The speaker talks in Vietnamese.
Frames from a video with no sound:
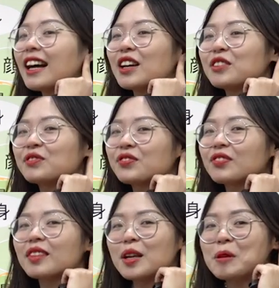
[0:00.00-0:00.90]
nhỉ
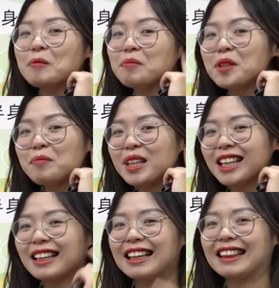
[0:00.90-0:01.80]

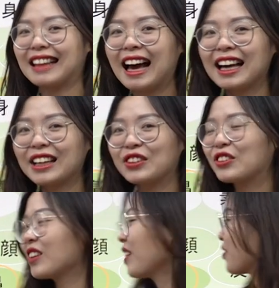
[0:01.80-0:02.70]
mimi tai đúng
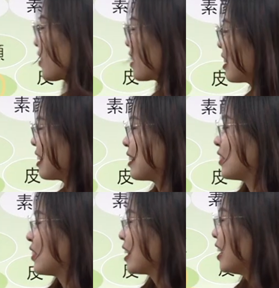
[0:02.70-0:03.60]
không ạ
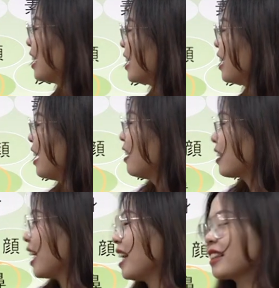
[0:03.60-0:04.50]
rồi ok
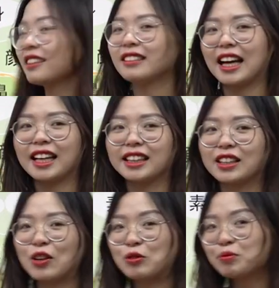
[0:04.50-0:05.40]
từ này thì
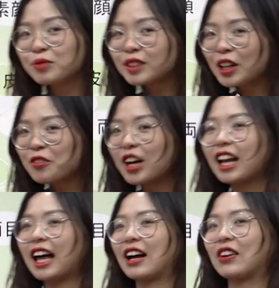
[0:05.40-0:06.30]
nó cũng không phải
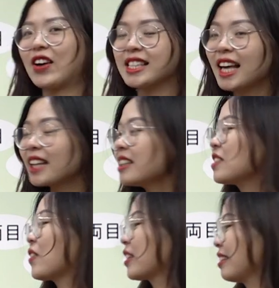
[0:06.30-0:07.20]
là quá dễ nữa
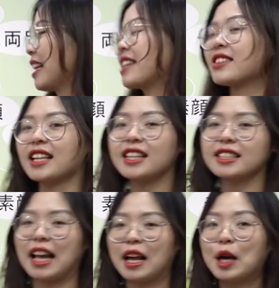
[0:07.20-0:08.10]
rồi từ này nó sẽ là gì
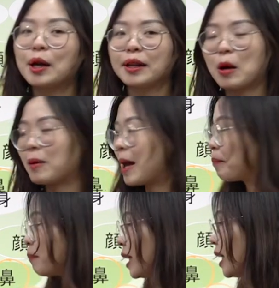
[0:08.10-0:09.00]
nhỉ đọc là
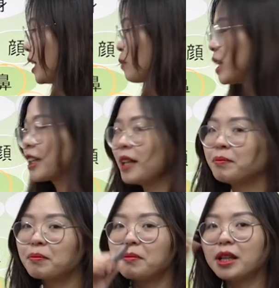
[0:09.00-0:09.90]
mi nhá mọi người nhá
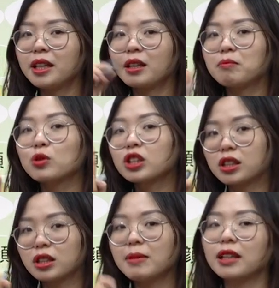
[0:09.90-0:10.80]
mi một
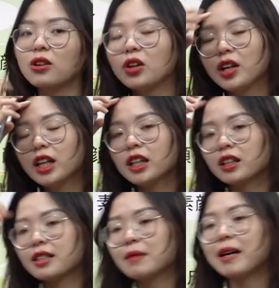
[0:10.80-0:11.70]
chữ mà thôi
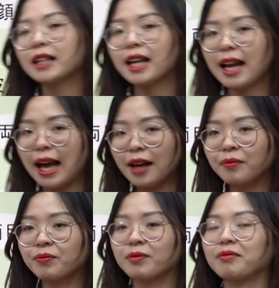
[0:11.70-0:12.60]
nó sẽ mang nghĩa là
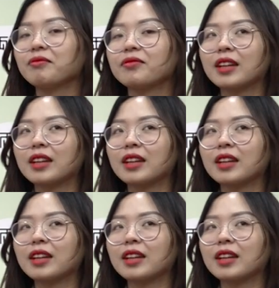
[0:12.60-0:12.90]
ừ,